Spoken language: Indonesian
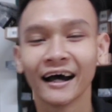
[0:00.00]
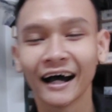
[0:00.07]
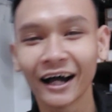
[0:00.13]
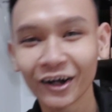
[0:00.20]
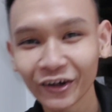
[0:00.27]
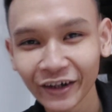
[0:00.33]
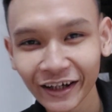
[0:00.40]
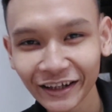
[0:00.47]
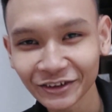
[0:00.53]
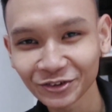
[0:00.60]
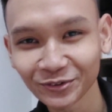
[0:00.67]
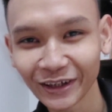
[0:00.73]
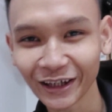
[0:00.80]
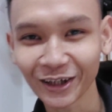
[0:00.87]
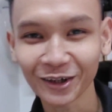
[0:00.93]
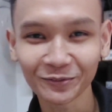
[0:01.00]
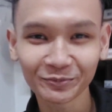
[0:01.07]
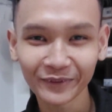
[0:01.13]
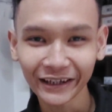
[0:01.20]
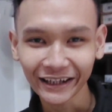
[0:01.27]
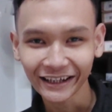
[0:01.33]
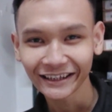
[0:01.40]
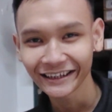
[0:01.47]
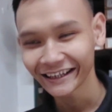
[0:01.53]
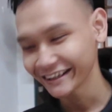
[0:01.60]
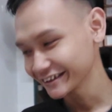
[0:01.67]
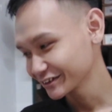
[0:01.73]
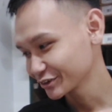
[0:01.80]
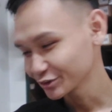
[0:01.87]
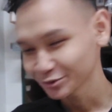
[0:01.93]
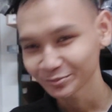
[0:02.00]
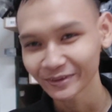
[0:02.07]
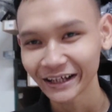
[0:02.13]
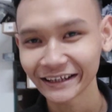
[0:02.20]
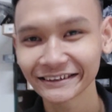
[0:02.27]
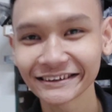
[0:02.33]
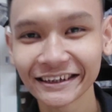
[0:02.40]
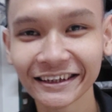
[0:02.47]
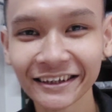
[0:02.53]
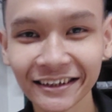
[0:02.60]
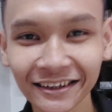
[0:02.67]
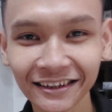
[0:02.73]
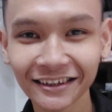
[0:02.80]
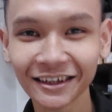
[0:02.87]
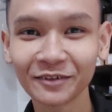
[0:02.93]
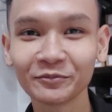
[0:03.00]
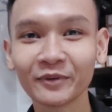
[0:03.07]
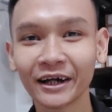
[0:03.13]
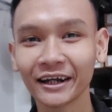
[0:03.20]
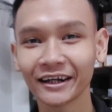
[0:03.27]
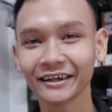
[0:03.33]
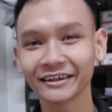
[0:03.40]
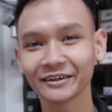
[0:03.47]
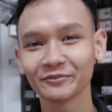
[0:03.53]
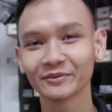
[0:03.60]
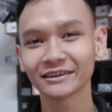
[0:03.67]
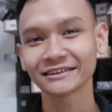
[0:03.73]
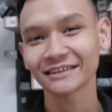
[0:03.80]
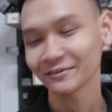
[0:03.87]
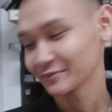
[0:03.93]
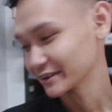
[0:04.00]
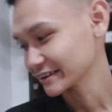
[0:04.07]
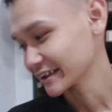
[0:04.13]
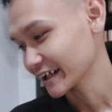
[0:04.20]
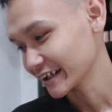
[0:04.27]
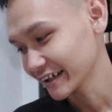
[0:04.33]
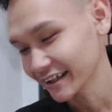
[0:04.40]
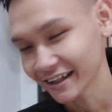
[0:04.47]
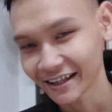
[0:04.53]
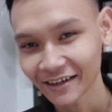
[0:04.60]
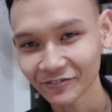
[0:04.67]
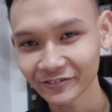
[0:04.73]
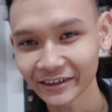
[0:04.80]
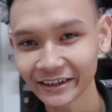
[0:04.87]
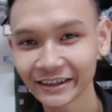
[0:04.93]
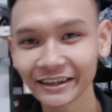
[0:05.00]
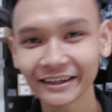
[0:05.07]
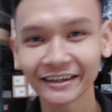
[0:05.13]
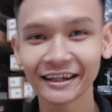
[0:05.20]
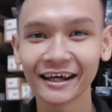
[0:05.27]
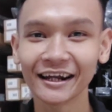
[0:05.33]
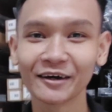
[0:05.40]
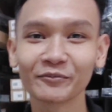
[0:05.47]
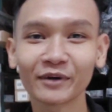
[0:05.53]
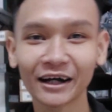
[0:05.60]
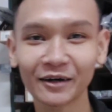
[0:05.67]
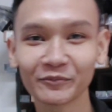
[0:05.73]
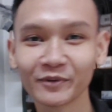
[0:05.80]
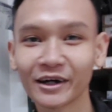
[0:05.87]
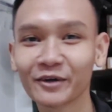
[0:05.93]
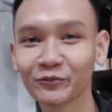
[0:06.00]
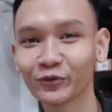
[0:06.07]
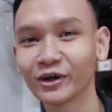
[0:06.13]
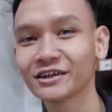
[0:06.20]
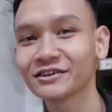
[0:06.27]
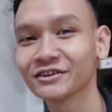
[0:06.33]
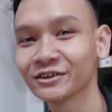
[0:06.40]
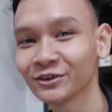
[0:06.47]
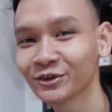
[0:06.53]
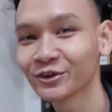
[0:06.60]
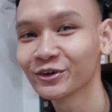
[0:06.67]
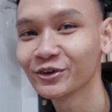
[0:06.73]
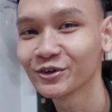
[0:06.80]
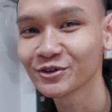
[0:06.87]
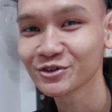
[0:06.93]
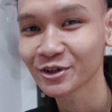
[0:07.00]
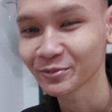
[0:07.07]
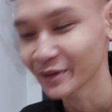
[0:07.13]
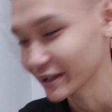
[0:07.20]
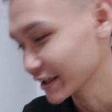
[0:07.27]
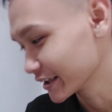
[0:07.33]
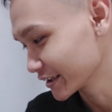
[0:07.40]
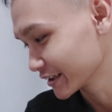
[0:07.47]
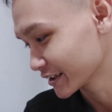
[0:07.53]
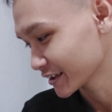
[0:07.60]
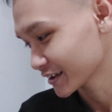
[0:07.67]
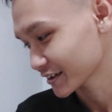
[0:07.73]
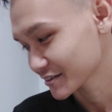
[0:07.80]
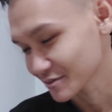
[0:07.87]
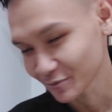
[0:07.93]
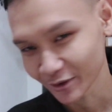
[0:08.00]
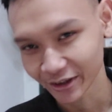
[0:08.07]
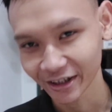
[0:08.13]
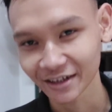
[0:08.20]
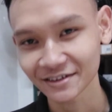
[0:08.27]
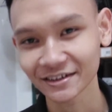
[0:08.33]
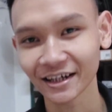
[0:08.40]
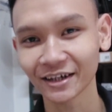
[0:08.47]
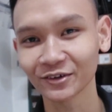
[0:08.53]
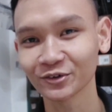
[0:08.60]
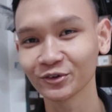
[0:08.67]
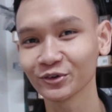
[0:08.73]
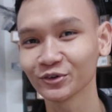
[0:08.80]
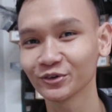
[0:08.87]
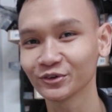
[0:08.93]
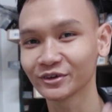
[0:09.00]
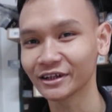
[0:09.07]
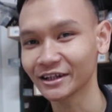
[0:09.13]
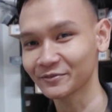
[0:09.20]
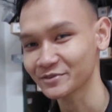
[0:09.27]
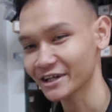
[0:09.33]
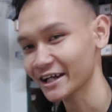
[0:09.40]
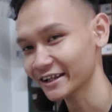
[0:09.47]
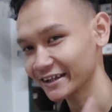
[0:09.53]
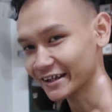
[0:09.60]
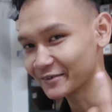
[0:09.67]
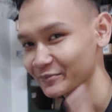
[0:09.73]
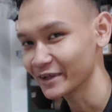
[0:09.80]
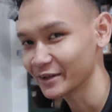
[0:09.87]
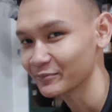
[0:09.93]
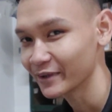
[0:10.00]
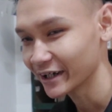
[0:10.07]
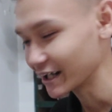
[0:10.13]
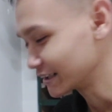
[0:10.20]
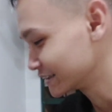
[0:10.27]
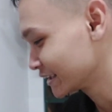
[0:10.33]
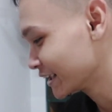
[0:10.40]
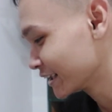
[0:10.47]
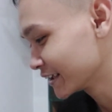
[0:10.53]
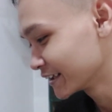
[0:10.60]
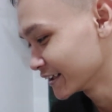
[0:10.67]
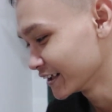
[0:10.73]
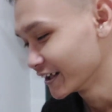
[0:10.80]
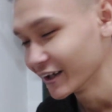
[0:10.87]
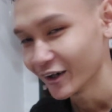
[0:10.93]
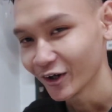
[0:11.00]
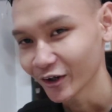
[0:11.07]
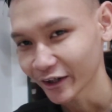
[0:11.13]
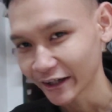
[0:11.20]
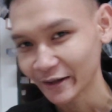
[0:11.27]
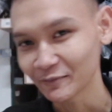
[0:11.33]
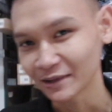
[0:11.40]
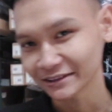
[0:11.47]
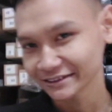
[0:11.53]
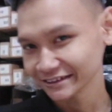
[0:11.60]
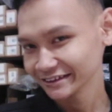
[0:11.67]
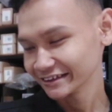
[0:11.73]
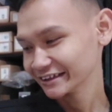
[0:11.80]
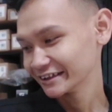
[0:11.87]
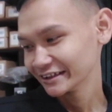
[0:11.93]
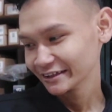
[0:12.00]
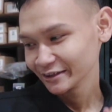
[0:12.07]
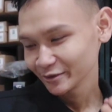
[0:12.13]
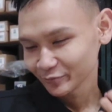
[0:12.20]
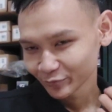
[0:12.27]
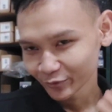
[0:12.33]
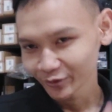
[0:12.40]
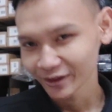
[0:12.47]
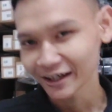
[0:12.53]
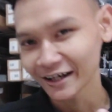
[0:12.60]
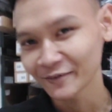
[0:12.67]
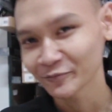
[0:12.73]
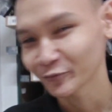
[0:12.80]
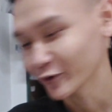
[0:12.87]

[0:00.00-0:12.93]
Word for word: Halo guys, welcome back again to my channel Kembali lagi bersama saya Rafli Edit Dan apa kabar buat seluruh Sobat Angler Semoga selalu tetap sehat dan baik-baik aja Oke, masih di bulan